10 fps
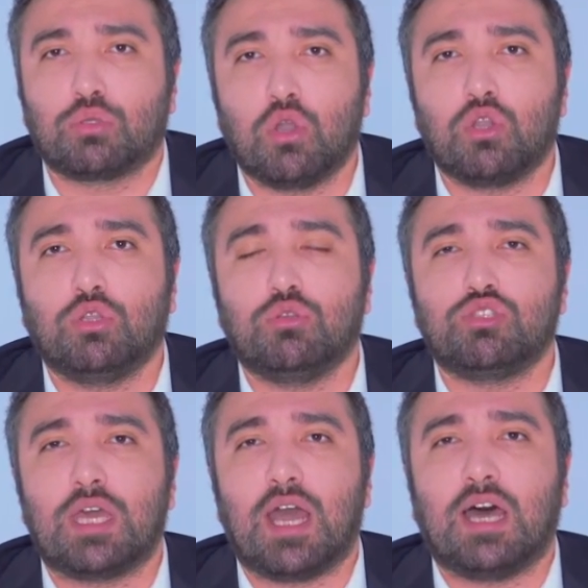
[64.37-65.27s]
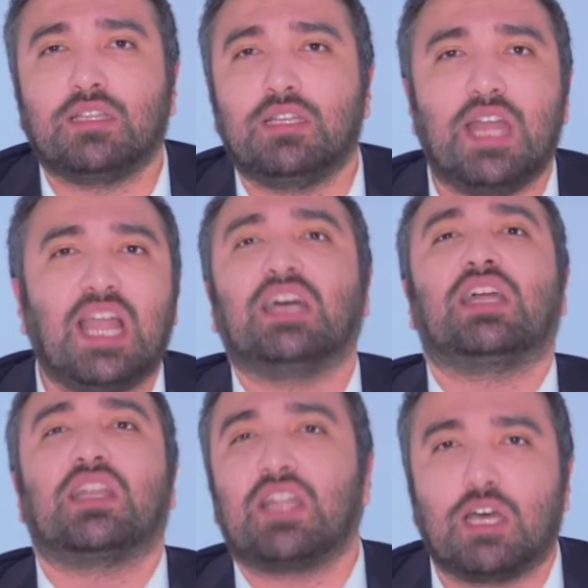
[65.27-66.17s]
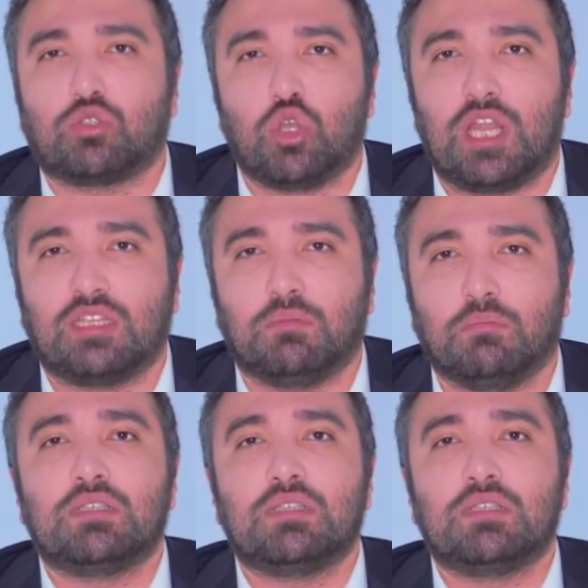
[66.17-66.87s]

Ya. Görüldüğü üzere adını ne kadar rahat söyledim.